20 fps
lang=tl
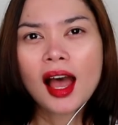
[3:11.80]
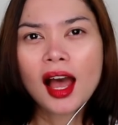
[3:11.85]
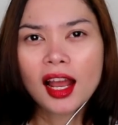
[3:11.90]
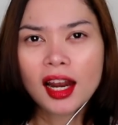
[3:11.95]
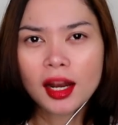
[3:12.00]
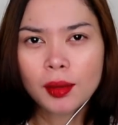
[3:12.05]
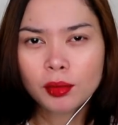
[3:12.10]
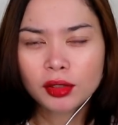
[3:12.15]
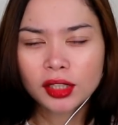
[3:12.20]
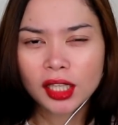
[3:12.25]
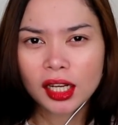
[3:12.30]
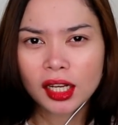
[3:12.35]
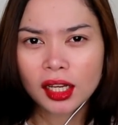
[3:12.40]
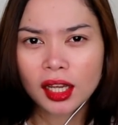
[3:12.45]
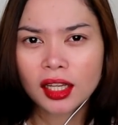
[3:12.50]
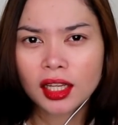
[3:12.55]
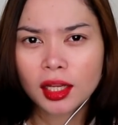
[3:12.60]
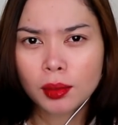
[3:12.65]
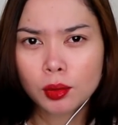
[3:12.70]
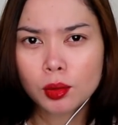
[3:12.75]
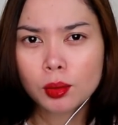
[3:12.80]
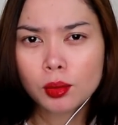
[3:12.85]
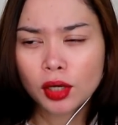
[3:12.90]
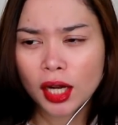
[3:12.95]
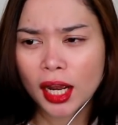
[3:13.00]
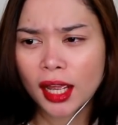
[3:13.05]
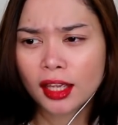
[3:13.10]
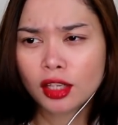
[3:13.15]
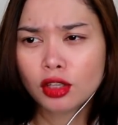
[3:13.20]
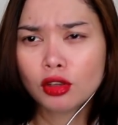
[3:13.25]
alam mo talaga na
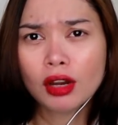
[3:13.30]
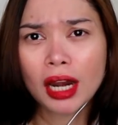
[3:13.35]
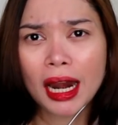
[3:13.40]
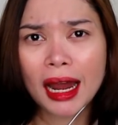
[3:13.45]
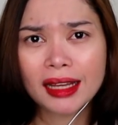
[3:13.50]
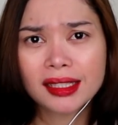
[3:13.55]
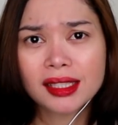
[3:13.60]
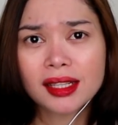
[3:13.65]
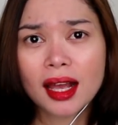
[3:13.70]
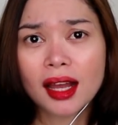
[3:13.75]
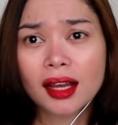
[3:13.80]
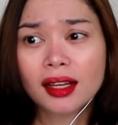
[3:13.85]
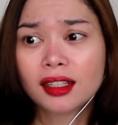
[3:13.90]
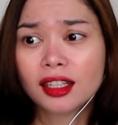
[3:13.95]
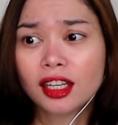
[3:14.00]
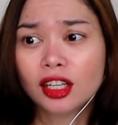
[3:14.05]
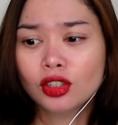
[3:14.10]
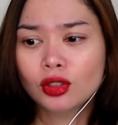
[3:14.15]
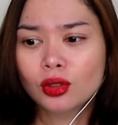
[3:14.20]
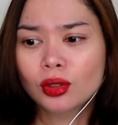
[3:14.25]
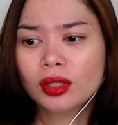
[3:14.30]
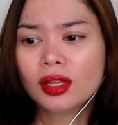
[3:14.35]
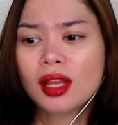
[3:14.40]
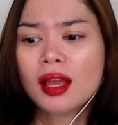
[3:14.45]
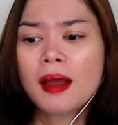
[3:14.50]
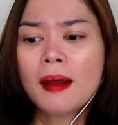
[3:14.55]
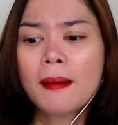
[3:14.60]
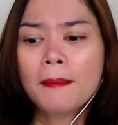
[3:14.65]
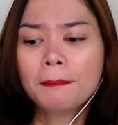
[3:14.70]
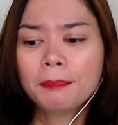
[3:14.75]
humurahin yung lasa. Ganun.
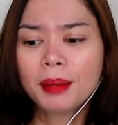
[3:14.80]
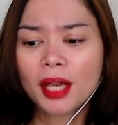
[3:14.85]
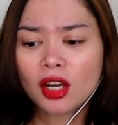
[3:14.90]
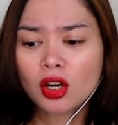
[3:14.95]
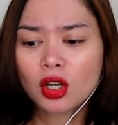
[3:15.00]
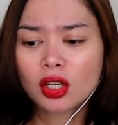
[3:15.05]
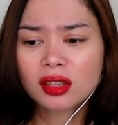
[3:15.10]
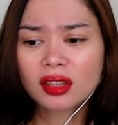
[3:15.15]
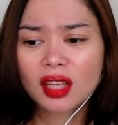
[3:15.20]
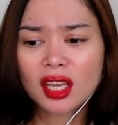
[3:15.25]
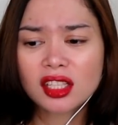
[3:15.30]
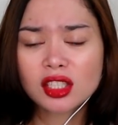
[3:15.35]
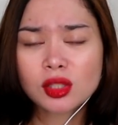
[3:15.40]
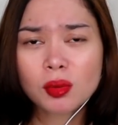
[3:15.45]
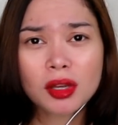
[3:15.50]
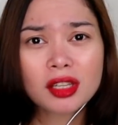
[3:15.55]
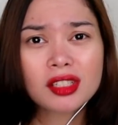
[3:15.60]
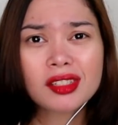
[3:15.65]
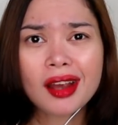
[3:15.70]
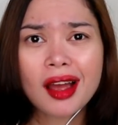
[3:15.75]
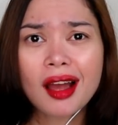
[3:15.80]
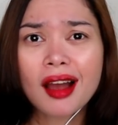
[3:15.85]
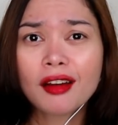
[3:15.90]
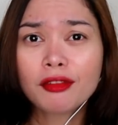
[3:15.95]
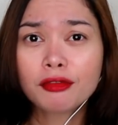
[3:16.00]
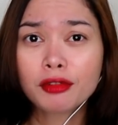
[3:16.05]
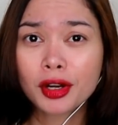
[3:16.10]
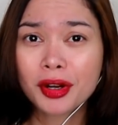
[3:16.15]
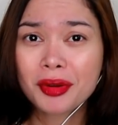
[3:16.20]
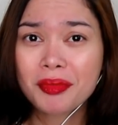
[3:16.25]
Pero taste-wise
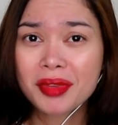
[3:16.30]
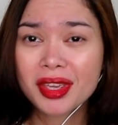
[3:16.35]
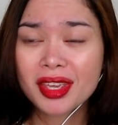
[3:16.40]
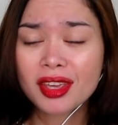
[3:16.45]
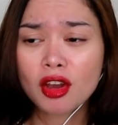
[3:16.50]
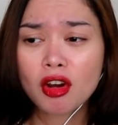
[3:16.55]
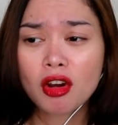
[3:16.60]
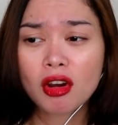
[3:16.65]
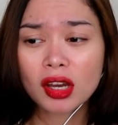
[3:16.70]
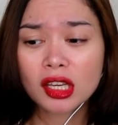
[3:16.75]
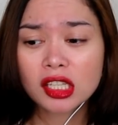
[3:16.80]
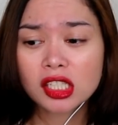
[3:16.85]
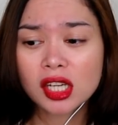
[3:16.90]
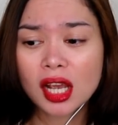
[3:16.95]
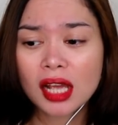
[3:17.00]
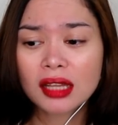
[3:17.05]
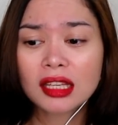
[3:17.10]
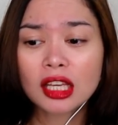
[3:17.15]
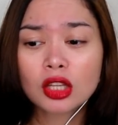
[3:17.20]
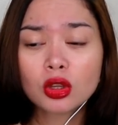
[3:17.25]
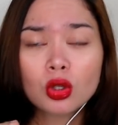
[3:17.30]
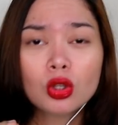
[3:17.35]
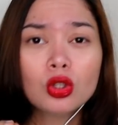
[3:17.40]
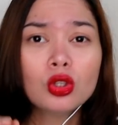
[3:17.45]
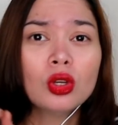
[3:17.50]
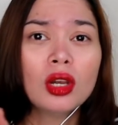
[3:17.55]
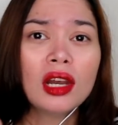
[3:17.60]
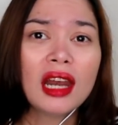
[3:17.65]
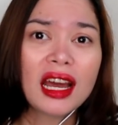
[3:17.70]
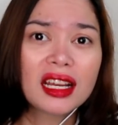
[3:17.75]
siya, for me, okay siya. Nandun
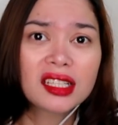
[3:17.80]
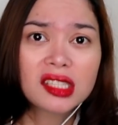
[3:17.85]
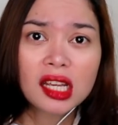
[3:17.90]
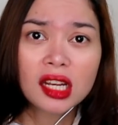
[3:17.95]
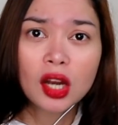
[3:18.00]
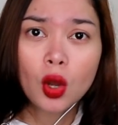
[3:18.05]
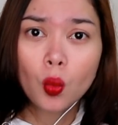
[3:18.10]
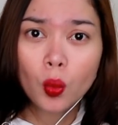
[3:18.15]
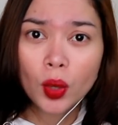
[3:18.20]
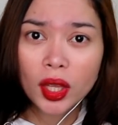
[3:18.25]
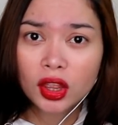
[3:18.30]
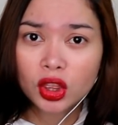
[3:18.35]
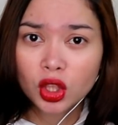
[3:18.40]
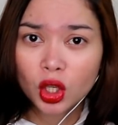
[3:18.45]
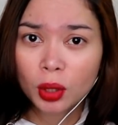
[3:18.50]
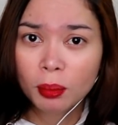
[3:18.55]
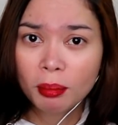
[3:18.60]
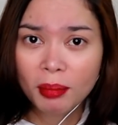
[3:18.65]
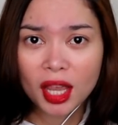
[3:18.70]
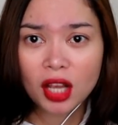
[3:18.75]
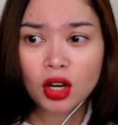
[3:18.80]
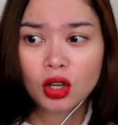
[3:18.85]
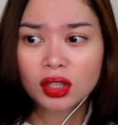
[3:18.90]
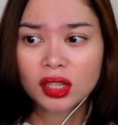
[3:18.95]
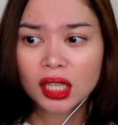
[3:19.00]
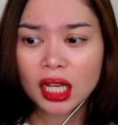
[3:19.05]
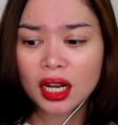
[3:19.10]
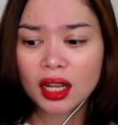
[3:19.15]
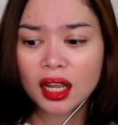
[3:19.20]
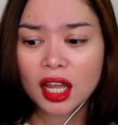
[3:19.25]
yung lasa ng winter melon
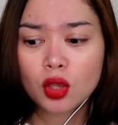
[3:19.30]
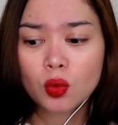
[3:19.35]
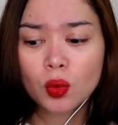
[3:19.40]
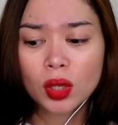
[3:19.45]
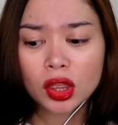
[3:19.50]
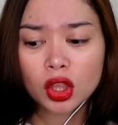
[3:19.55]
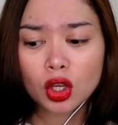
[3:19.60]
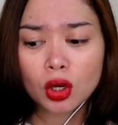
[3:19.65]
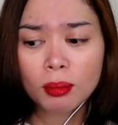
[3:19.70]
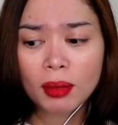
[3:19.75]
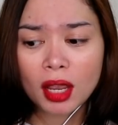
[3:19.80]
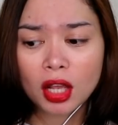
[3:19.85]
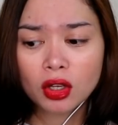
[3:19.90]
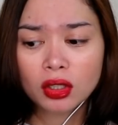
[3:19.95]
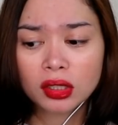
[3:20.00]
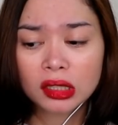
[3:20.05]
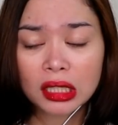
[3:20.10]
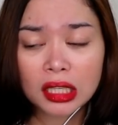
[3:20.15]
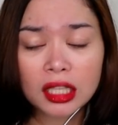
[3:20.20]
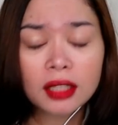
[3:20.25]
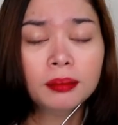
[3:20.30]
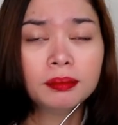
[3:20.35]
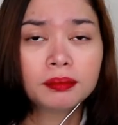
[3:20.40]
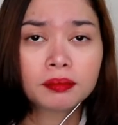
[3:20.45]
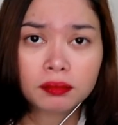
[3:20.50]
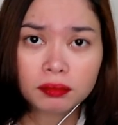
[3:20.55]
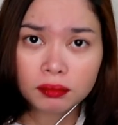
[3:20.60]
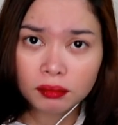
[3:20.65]
talaga, yung winter melon tea.